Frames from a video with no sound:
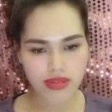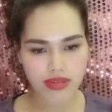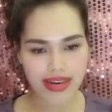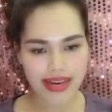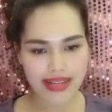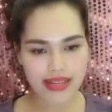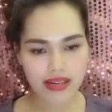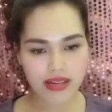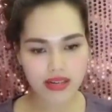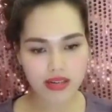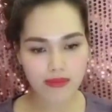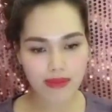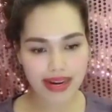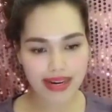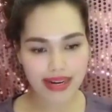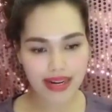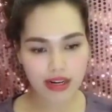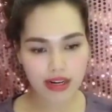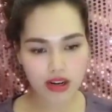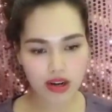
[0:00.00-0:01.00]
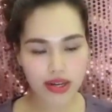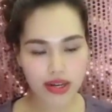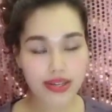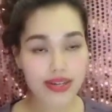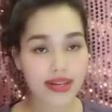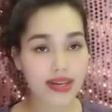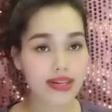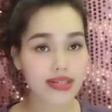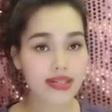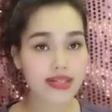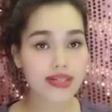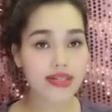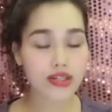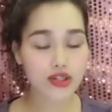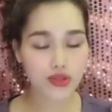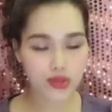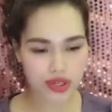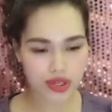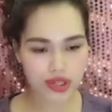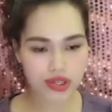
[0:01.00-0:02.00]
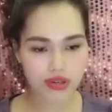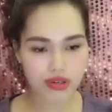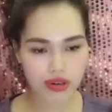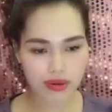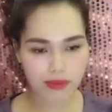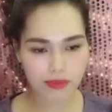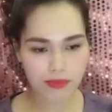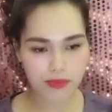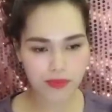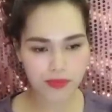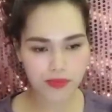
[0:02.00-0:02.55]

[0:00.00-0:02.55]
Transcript: Nghe những đứa bạn khác nói đã đã xin chuyển trường.